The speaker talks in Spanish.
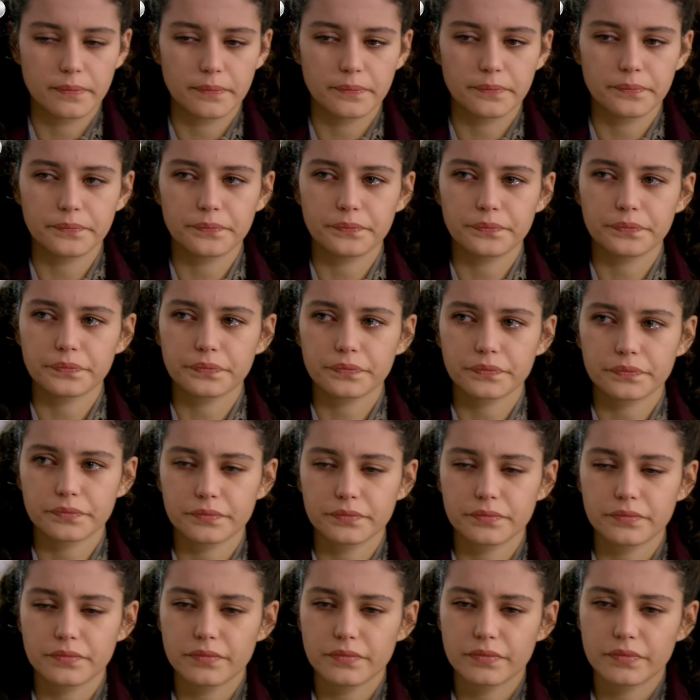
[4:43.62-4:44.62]
de la consulta
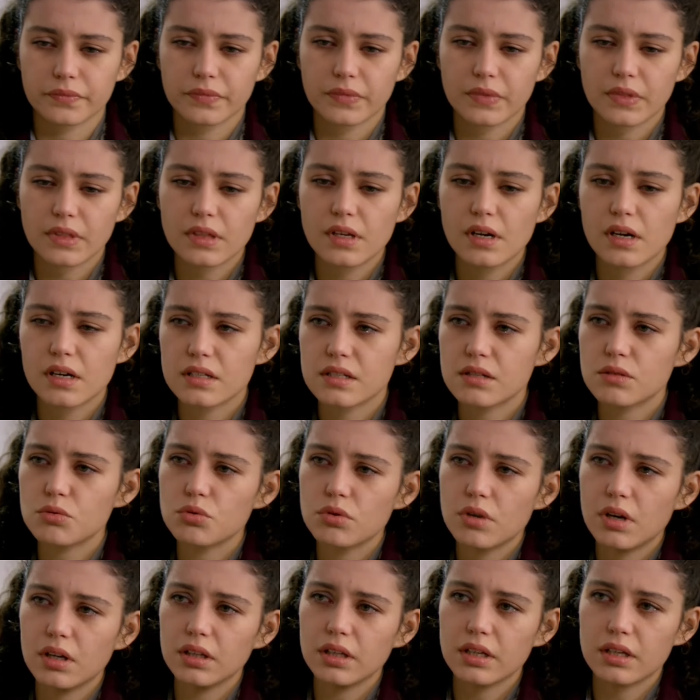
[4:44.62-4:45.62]
del doctor. Iba a
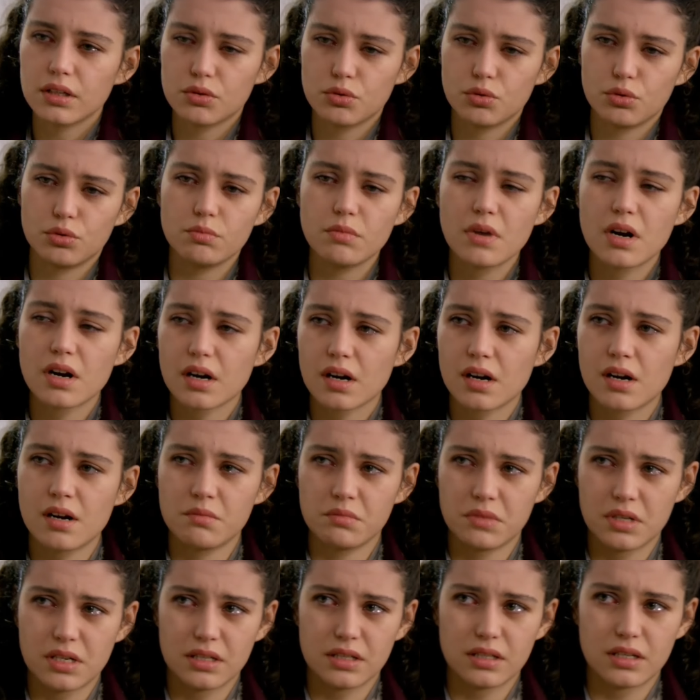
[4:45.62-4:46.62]
tomar un taxi cuando
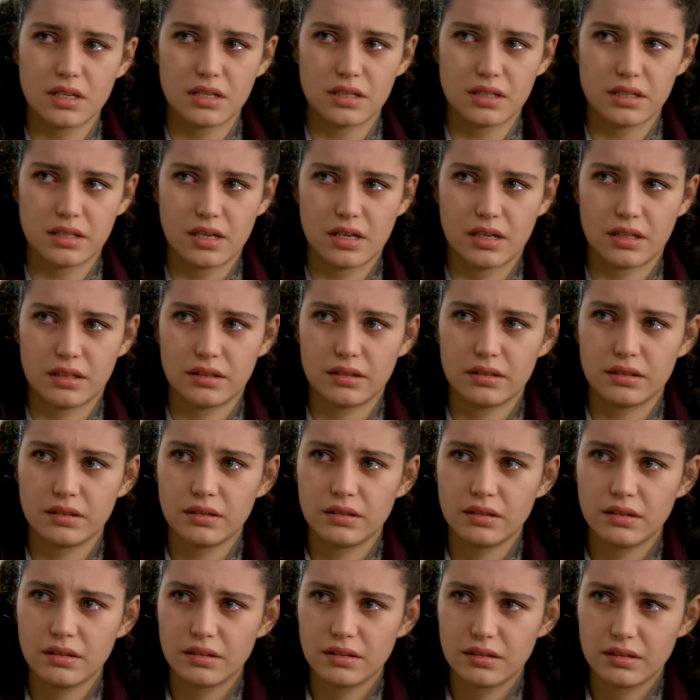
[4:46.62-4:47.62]
escuché que me llamaba.
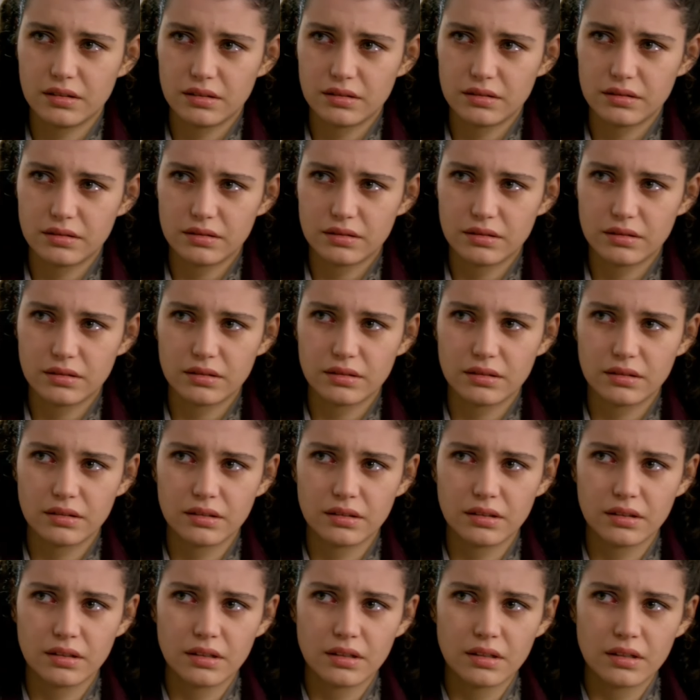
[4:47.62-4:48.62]
Yo
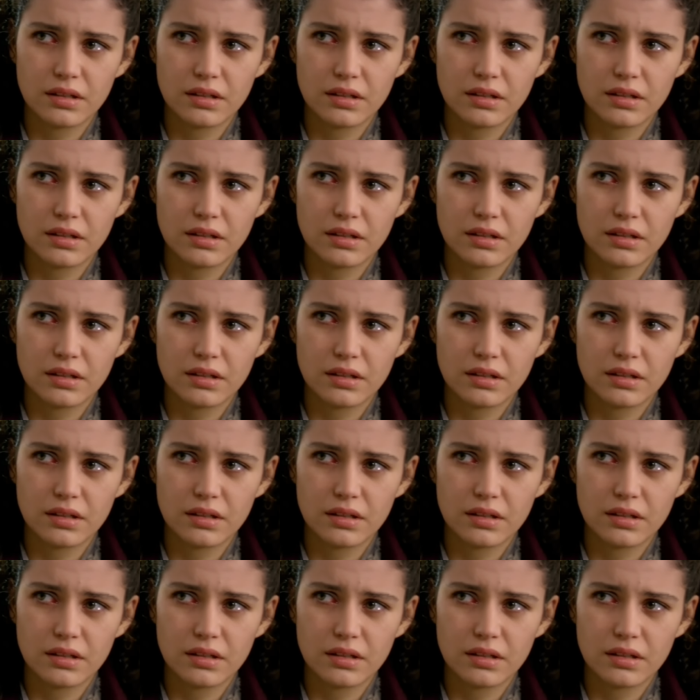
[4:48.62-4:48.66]
estaba